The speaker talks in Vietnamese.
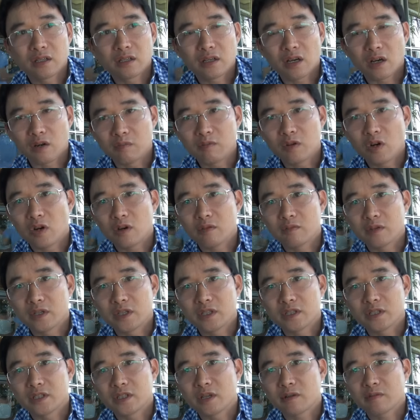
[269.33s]
ủng hộ
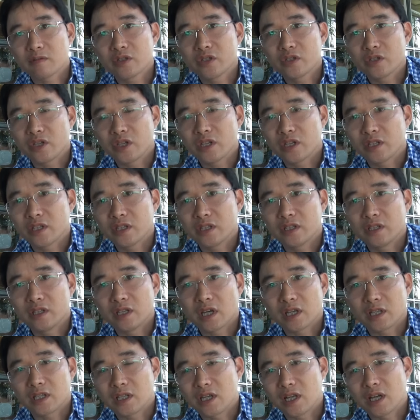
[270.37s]
mình trong cái chuyện
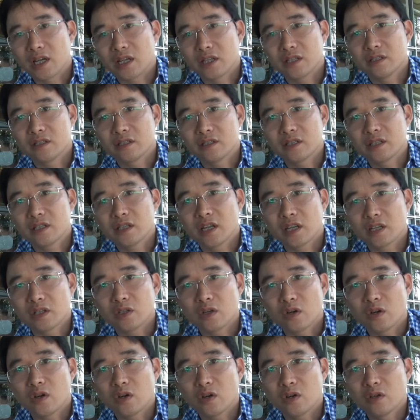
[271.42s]
giành lại những cái lãnh
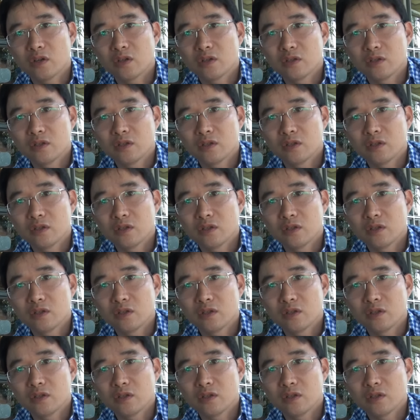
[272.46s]
thổ